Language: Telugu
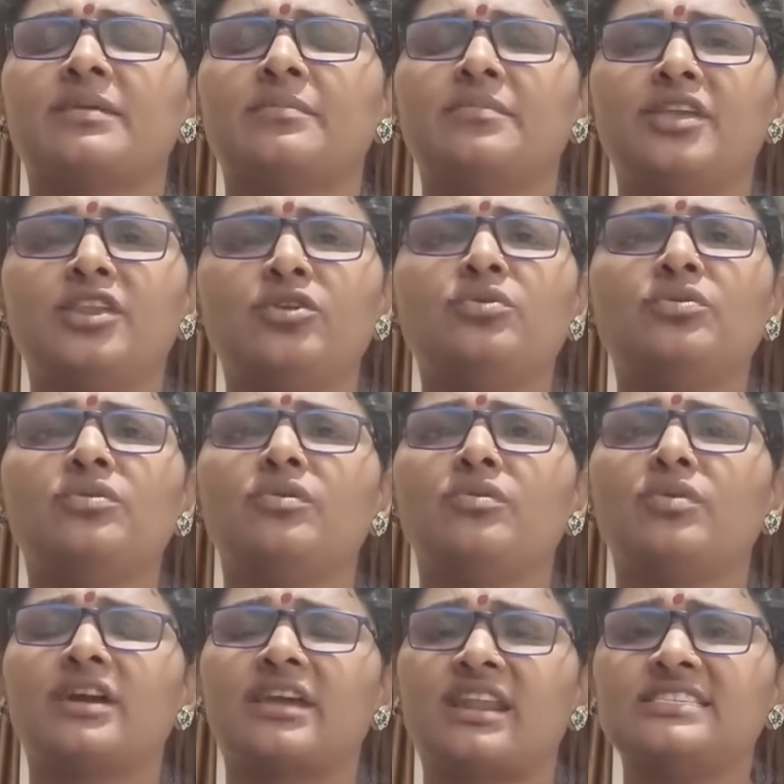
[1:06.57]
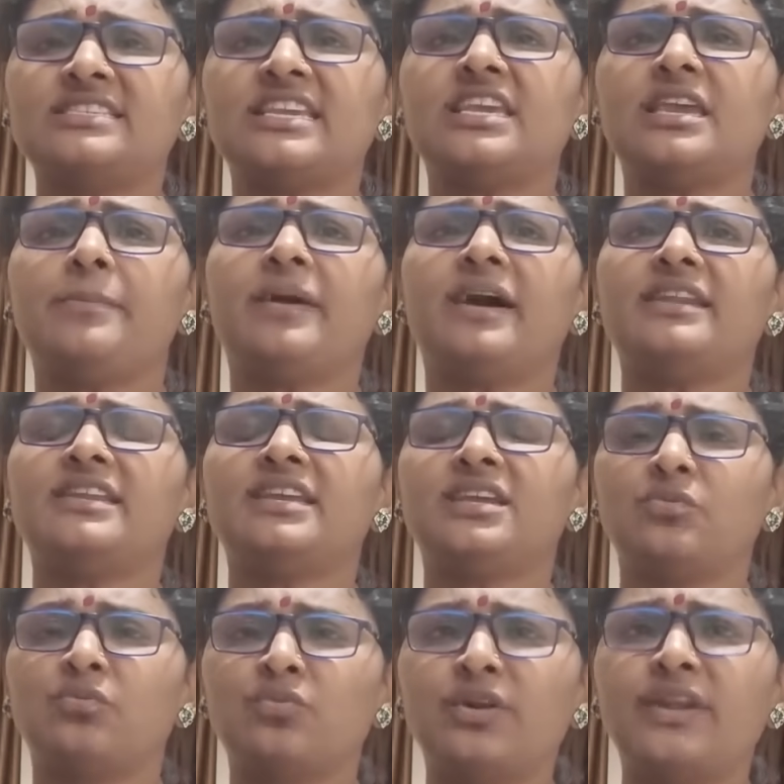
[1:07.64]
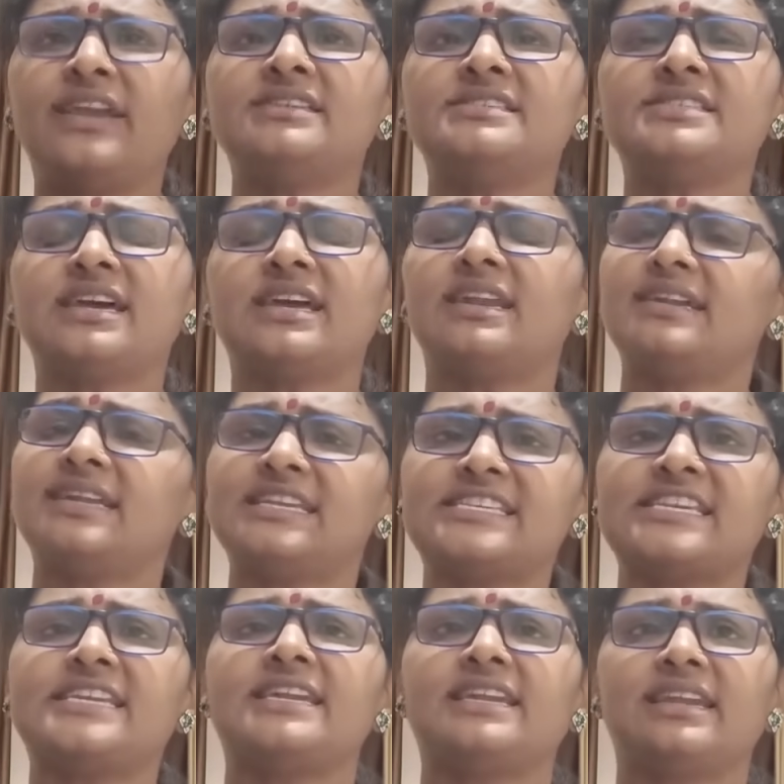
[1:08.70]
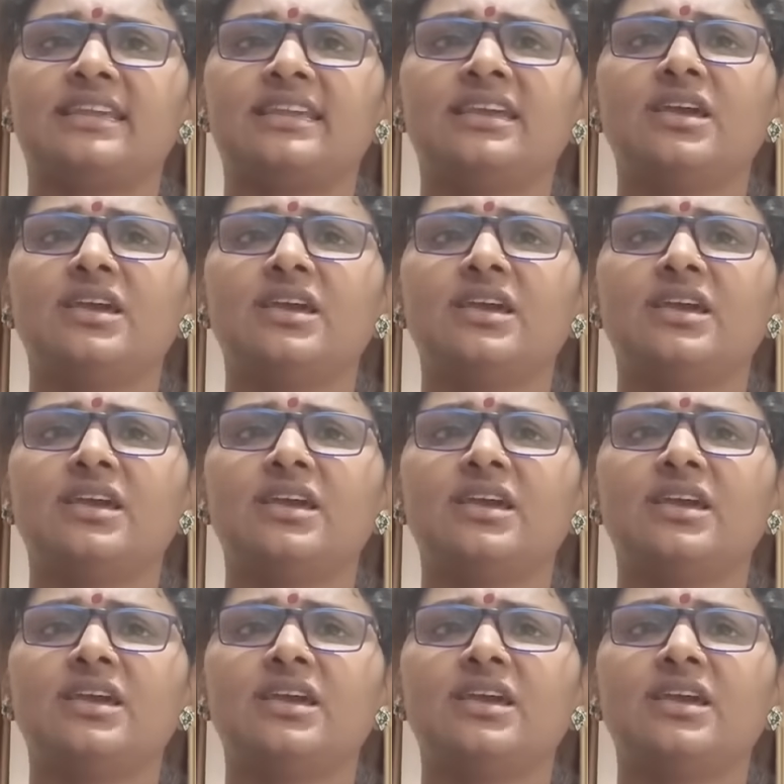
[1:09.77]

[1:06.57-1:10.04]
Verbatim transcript: మీరు ఒక రాజకీయ పార్టీకి ఊడిగం చేయాలంటే చెయ్యండి